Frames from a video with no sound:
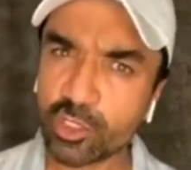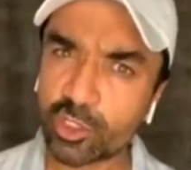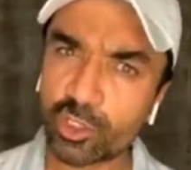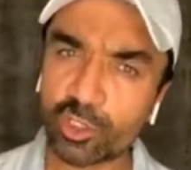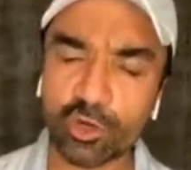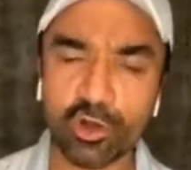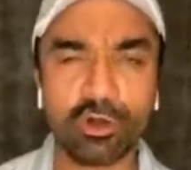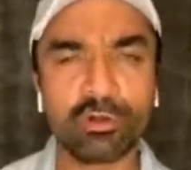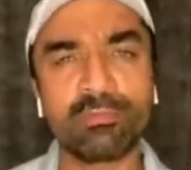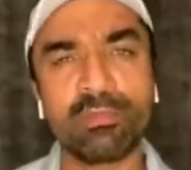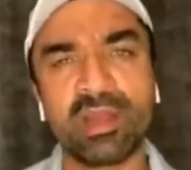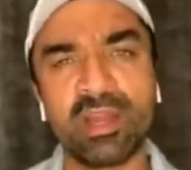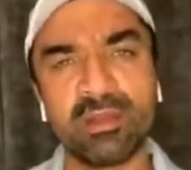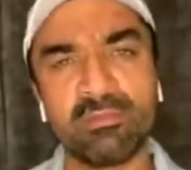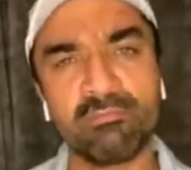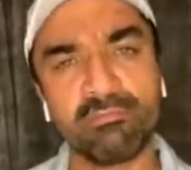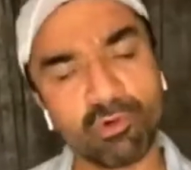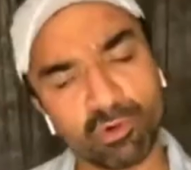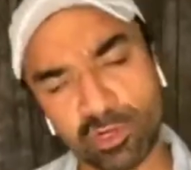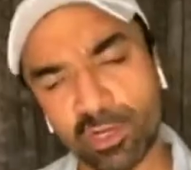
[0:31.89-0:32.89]
स्ट्रांग
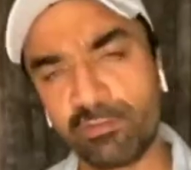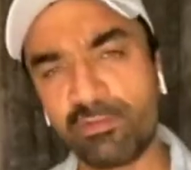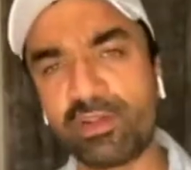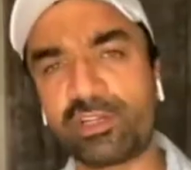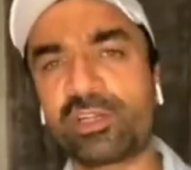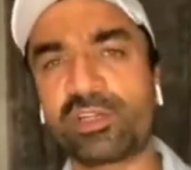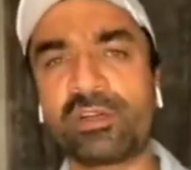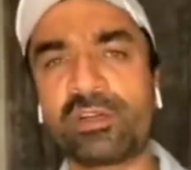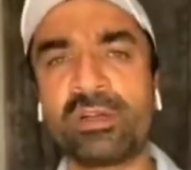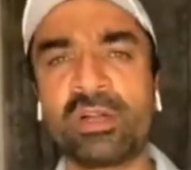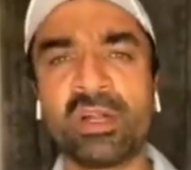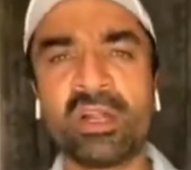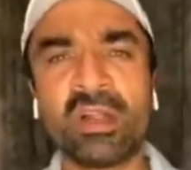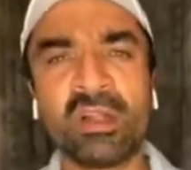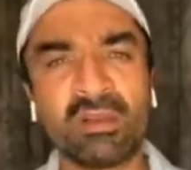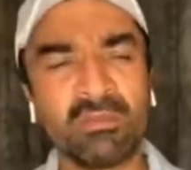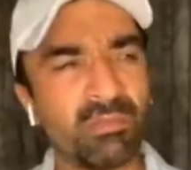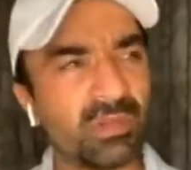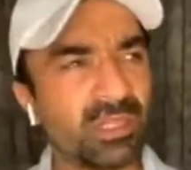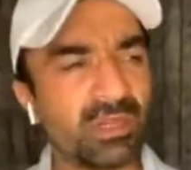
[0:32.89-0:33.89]
मैन मोटिवेशन
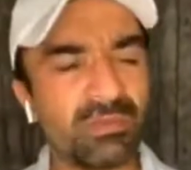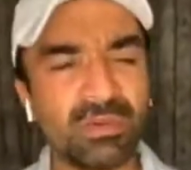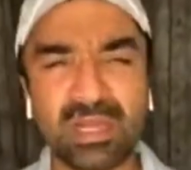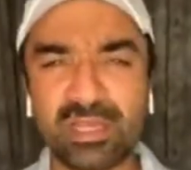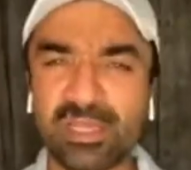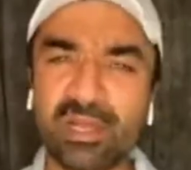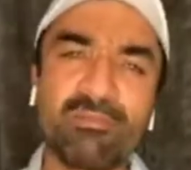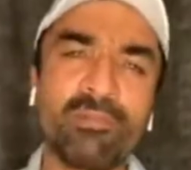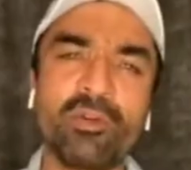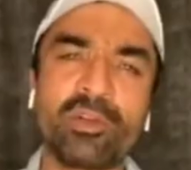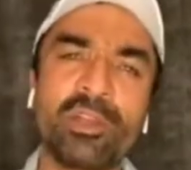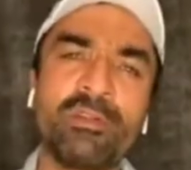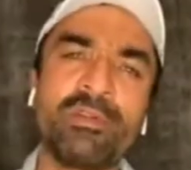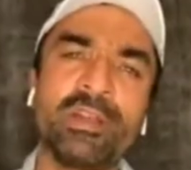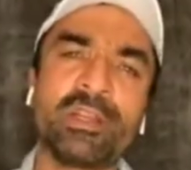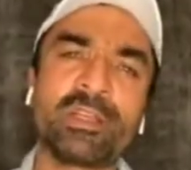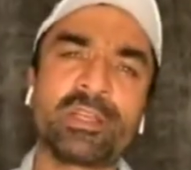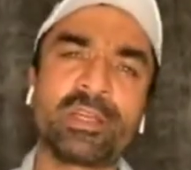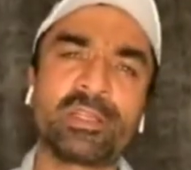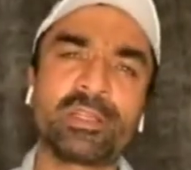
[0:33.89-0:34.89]
मतलब ऐसा
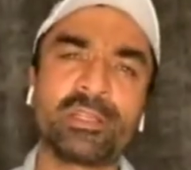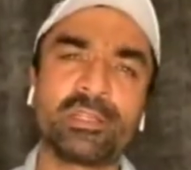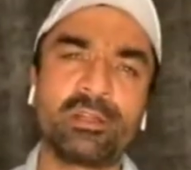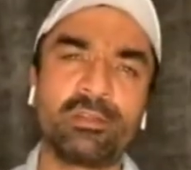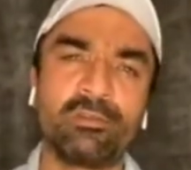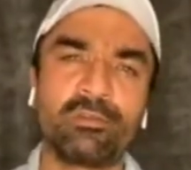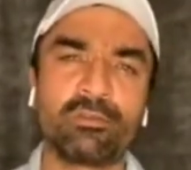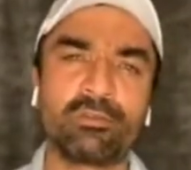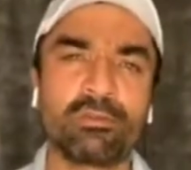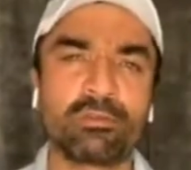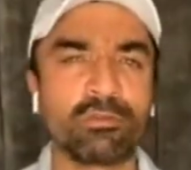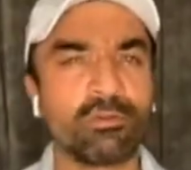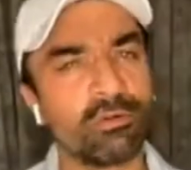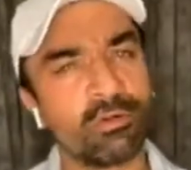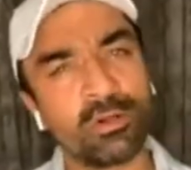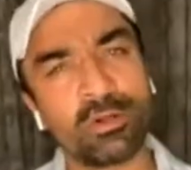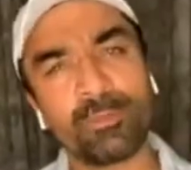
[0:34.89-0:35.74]
मोटिवेट करता था लोगों को